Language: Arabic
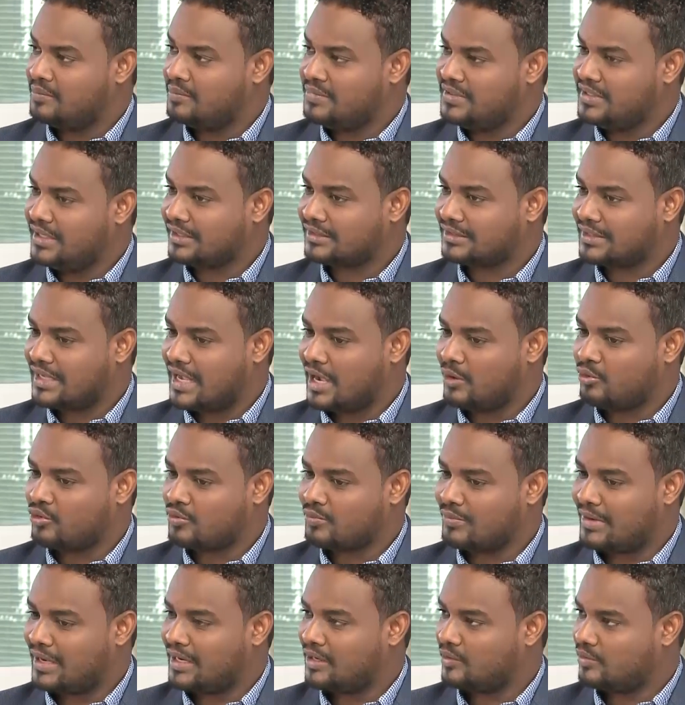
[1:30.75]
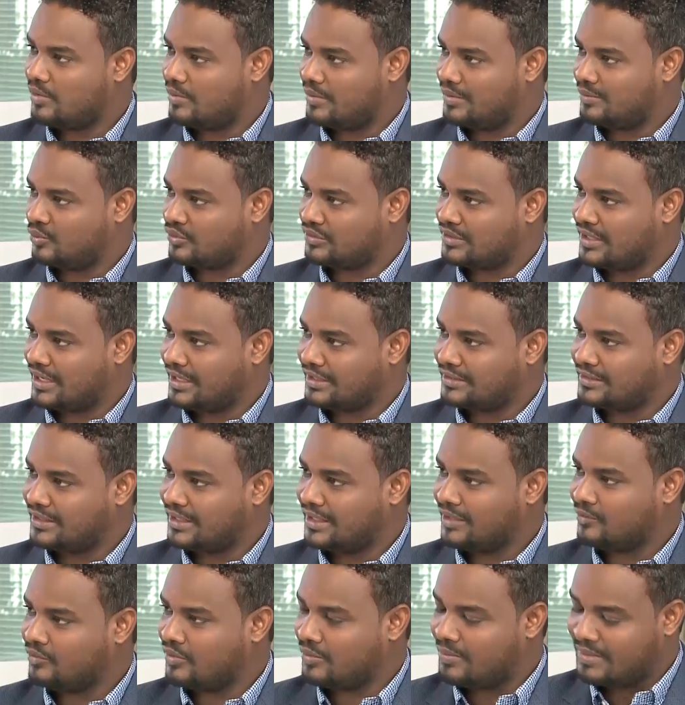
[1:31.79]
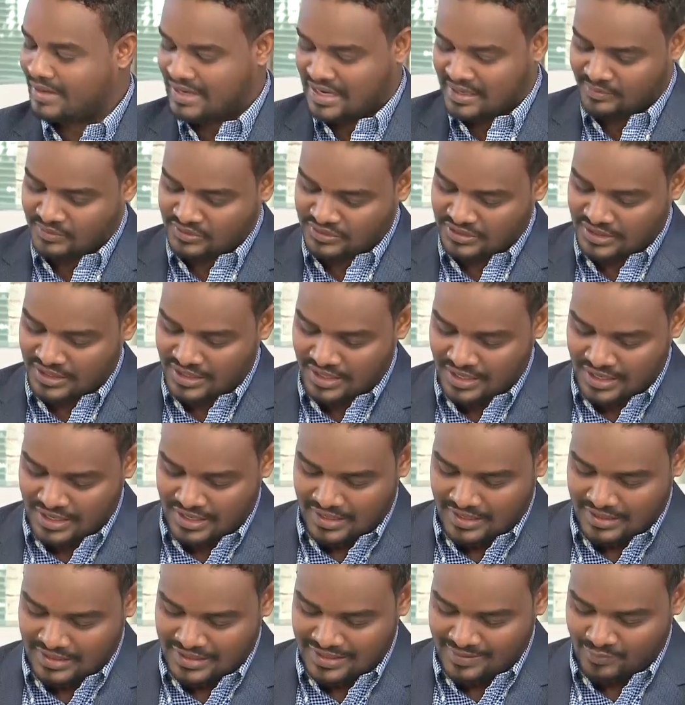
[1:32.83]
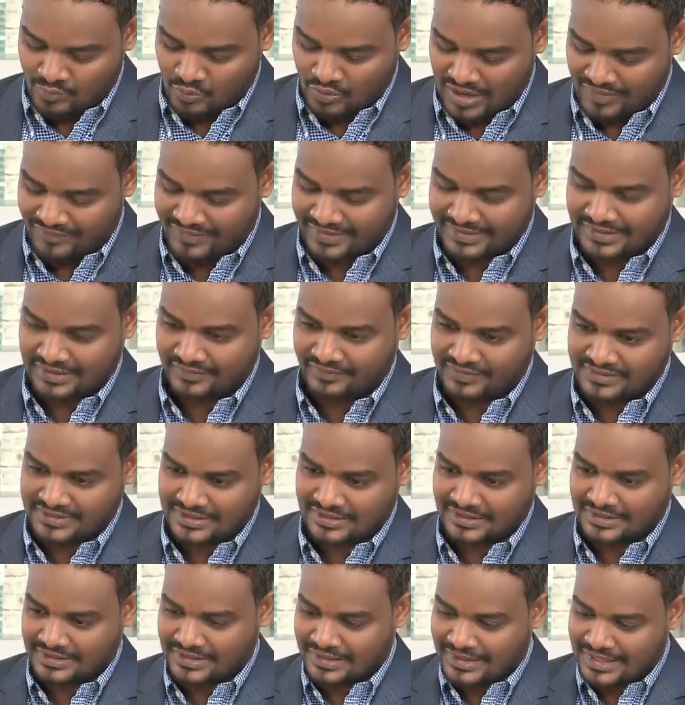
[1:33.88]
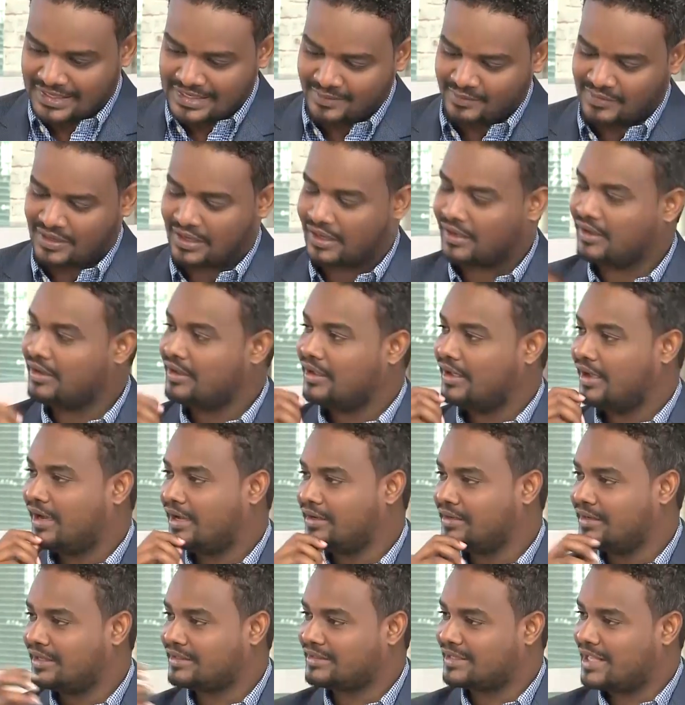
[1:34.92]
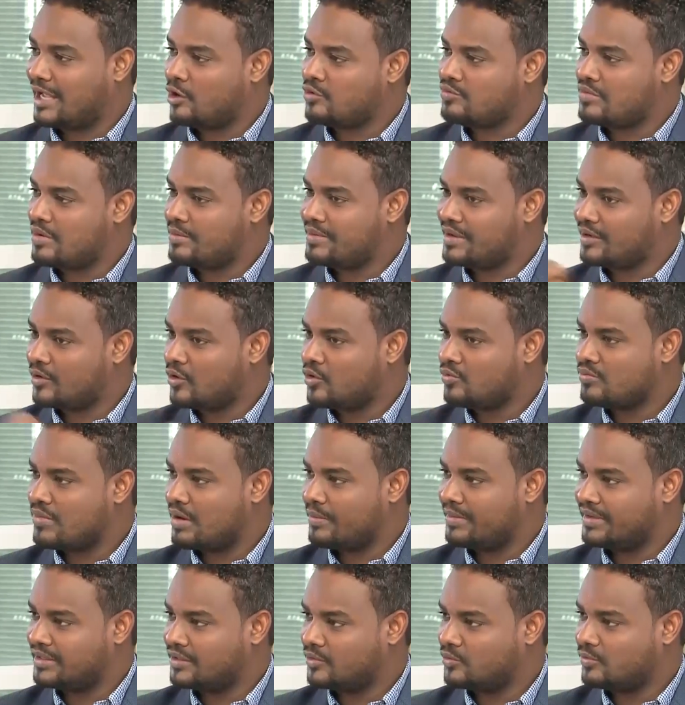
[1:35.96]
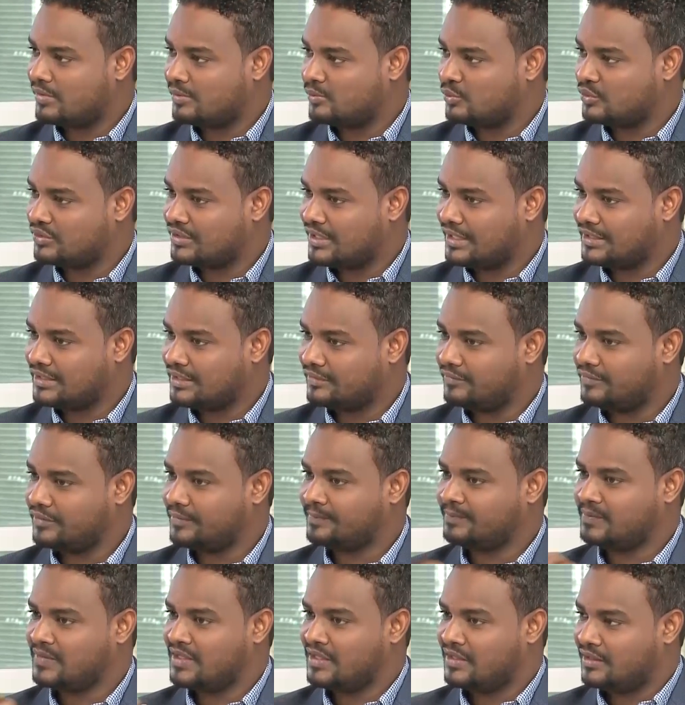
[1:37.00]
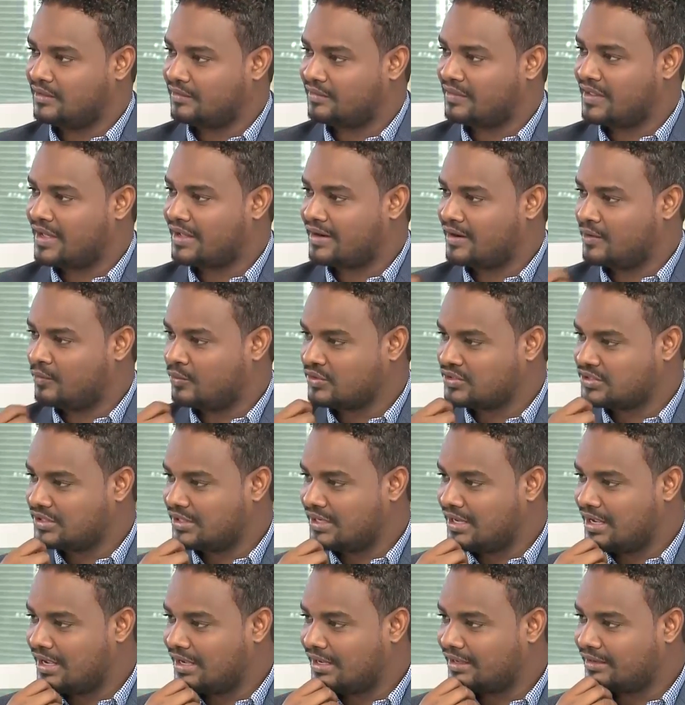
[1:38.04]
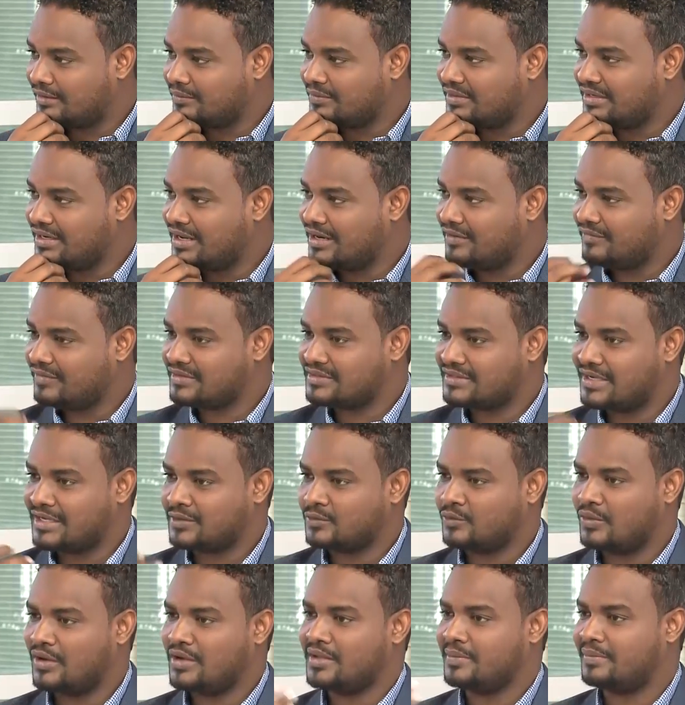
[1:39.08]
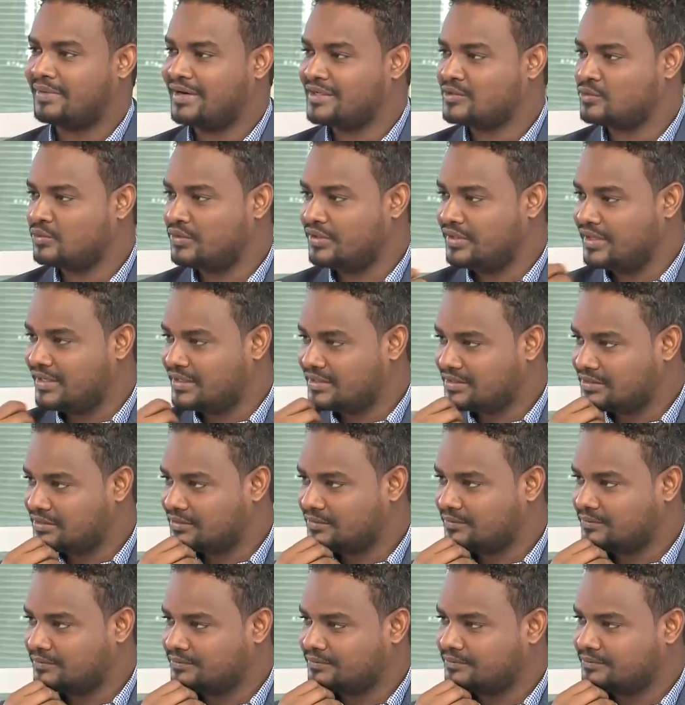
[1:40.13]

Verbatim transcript: بالتعاون مع الامم المتحده وبرنامجها لمكافحه الفساد كذا كلمنا عن التعاون ما بينكم ما بين الامم المتحده في اظهار الوجه الاخر من الفساد وابرازه للناس